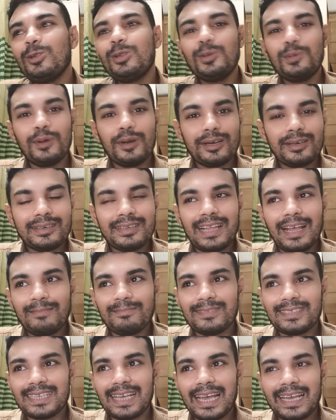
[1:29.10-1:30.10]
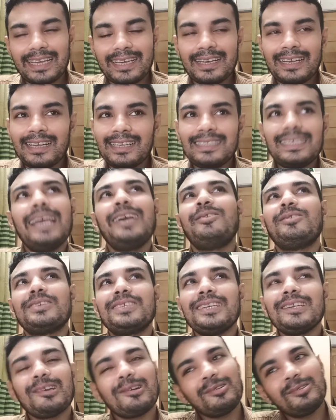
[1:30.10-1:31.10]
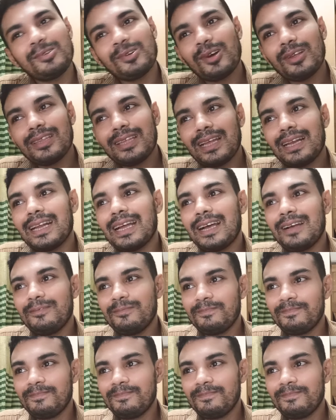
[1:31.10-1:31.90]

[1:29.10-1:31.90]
উদ্ভট দাম চায় যাই হোক সেটা কোনো কথা না